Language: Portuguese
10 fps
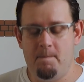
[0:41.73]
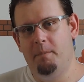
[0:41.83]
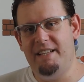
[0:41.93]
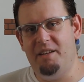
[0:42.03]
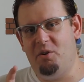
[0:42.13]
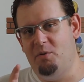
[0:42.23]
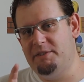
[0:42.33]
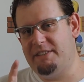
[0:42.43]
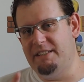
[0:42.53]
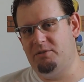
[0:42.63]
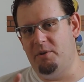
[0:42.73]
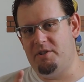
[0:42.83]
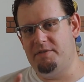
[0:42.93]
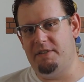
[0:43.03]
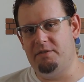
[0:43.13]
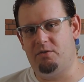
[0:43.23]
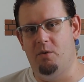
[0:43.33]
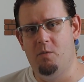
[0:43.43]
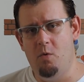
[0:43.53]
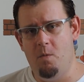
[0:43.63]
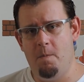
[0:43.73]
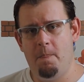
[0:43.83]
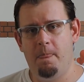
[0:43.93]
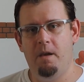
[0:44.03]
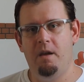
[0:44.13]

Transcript: Baseado em algumas questões de senso comum,